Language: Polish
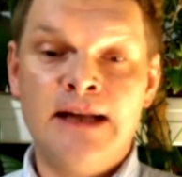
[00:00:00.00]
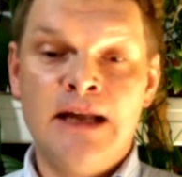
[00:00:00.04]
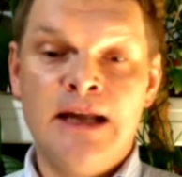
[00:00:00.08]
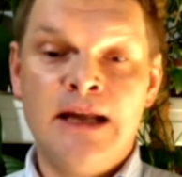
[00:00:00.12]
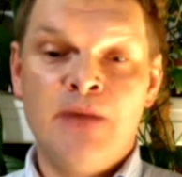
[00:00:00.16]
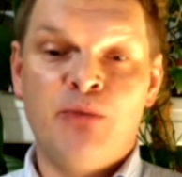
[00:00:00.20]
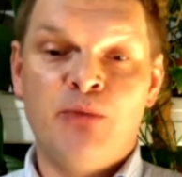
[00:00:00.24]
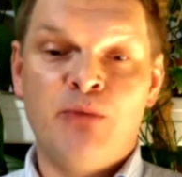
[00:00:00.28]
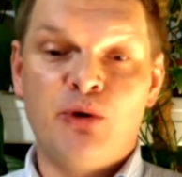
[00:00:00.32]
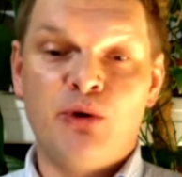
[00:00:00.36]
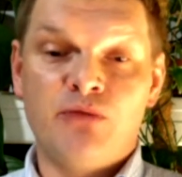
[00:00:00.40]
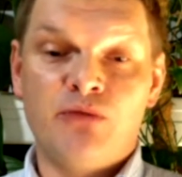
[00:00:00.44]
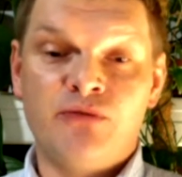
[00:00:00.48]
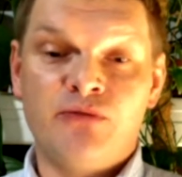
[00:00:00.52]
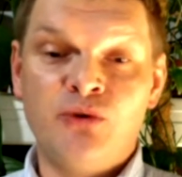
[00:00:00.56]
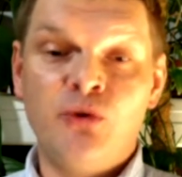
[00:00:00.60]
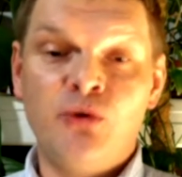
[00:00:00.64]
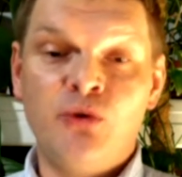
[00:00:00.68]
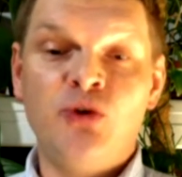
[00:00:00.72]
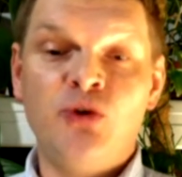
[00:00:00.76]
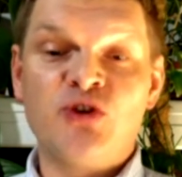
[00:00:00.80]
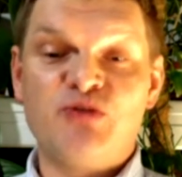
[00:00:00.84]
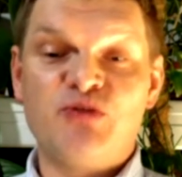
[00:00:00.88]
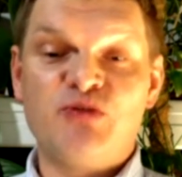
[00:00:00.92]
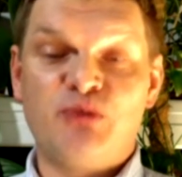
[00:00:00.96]

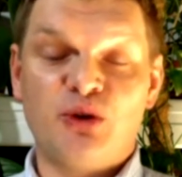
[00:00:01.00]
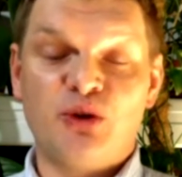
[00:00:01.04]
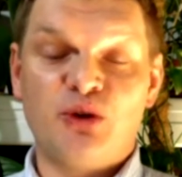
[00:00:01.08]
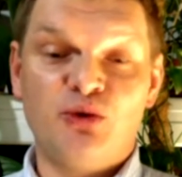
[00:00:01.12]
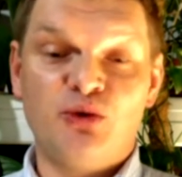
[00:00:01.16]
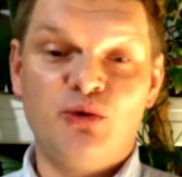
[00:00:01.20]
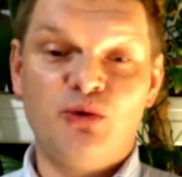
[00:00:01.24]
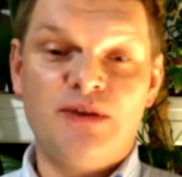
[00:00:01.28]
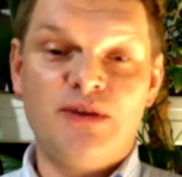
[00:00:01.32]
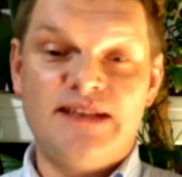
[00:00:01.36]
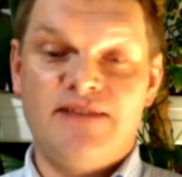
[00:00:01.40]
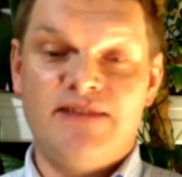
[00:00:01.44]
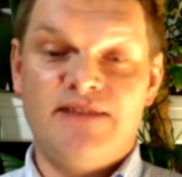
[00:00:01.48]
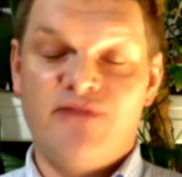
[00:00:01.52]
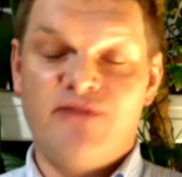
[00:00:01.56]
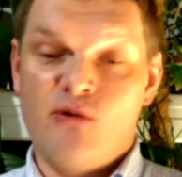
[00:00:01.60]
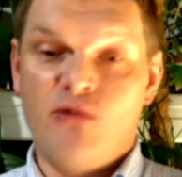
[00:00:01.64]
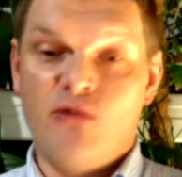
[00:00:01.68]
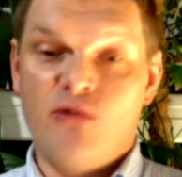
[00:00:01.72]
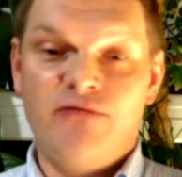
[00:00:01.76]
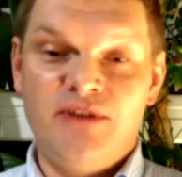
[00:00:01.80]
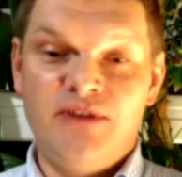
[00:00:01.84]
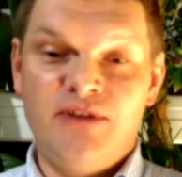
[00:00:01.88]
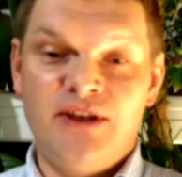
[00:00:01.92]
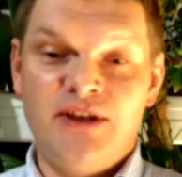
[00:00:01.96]
Porównując produkcję
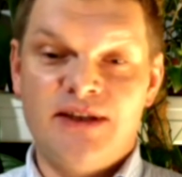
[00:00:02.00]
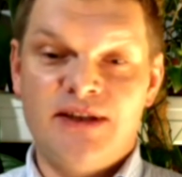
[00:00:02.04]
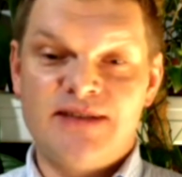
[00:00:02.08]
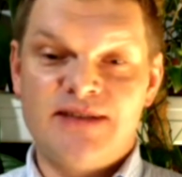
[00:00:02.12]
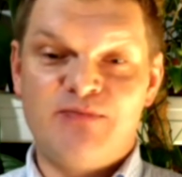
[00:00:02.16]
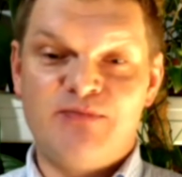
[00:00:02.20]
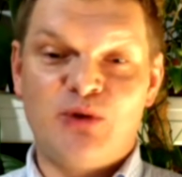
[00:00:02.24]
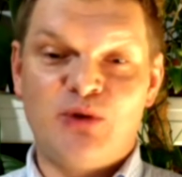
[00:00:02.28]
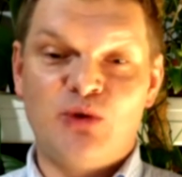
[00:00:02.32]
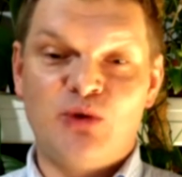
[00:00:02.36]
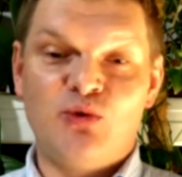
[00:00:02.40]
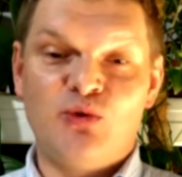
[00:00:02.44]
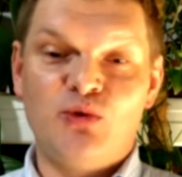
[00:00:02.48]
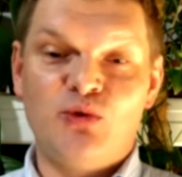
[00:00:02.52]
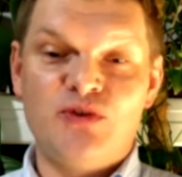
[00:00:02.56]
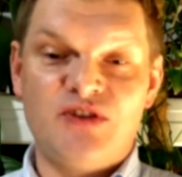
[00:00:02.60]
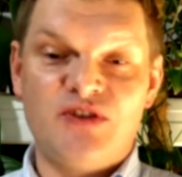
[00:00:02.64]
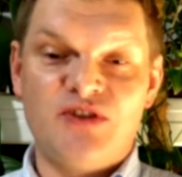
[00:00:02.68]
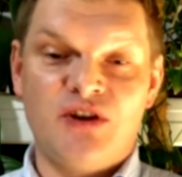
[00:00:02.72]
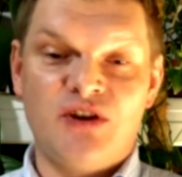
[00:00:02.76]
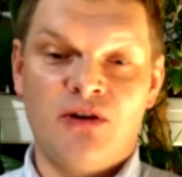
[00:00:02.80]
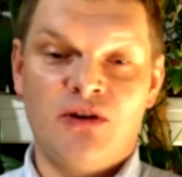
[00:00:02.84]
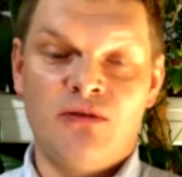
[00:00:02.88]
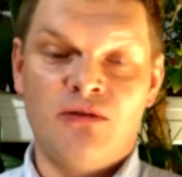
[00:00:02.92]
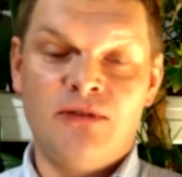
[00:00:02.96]
wołowiny z
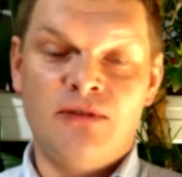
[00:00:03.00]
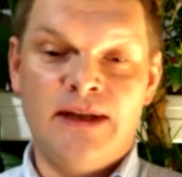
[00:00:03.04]
produkcją